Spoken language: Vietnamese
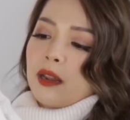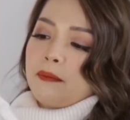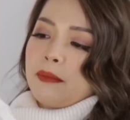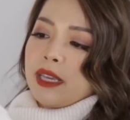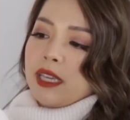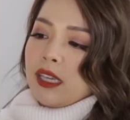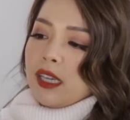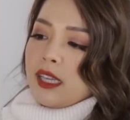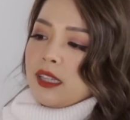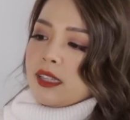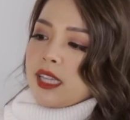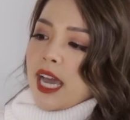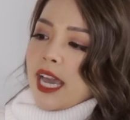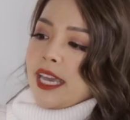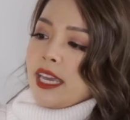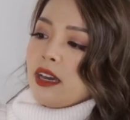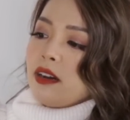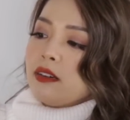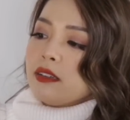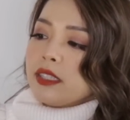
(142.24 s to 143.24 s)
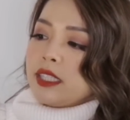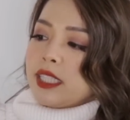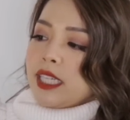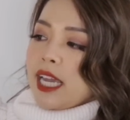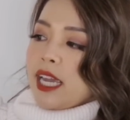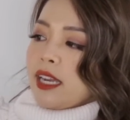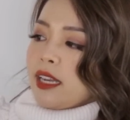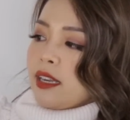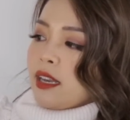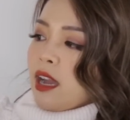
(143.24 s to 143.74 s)
là mình nhìn thấy ở
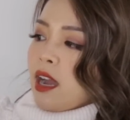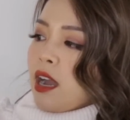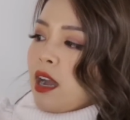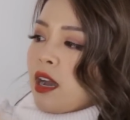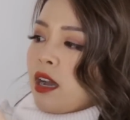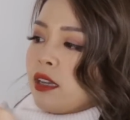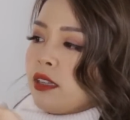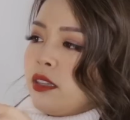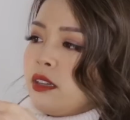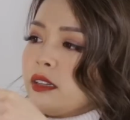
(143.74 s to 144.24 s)
trên uh,